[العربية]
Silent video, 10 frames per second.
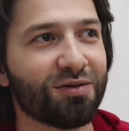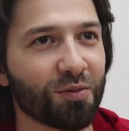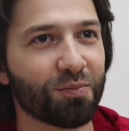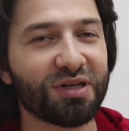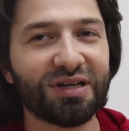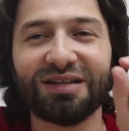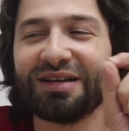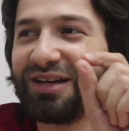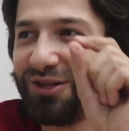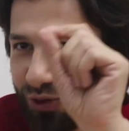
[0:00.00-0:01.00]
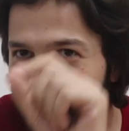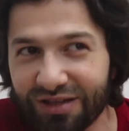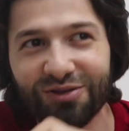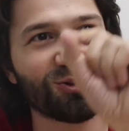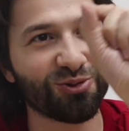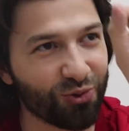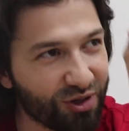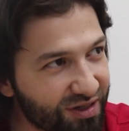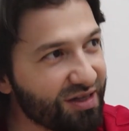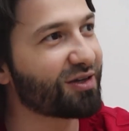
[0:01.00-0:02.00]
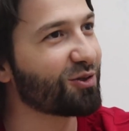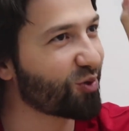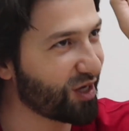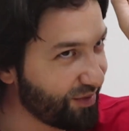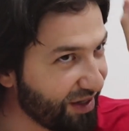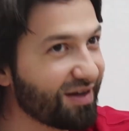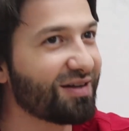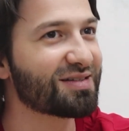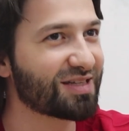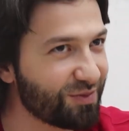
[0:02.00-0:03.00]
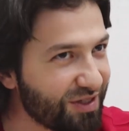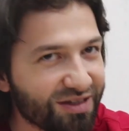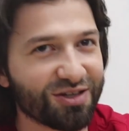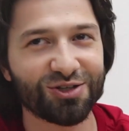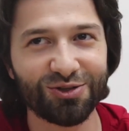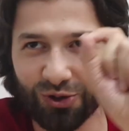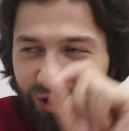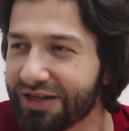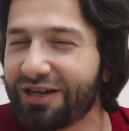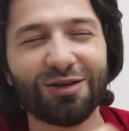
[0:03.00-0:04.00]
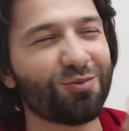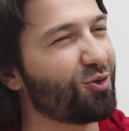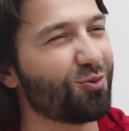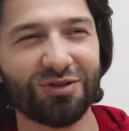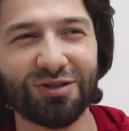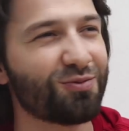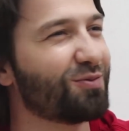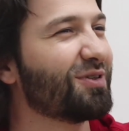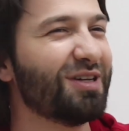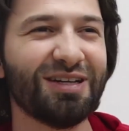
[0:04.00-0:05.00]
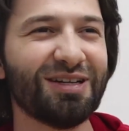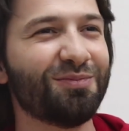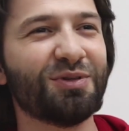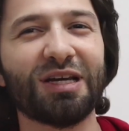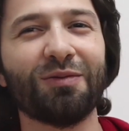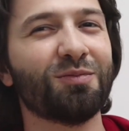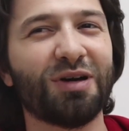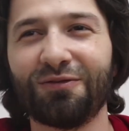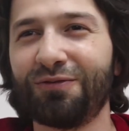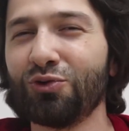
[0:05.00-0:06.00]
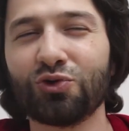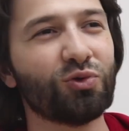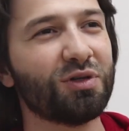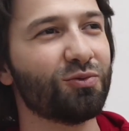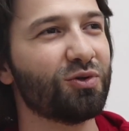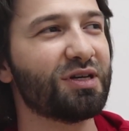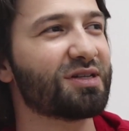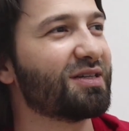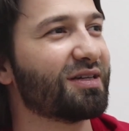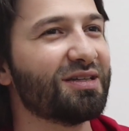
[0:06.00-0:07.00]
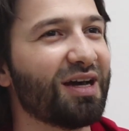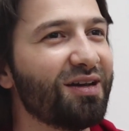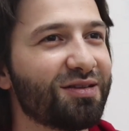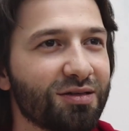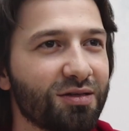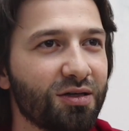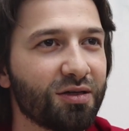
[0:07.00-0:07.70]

ربنا هنا كان يريد انه يوريك انه جاب عجل سمين عشان يقول لك اللي بيعبدني بيتعامل مع الفلوس والارزاق كده عادي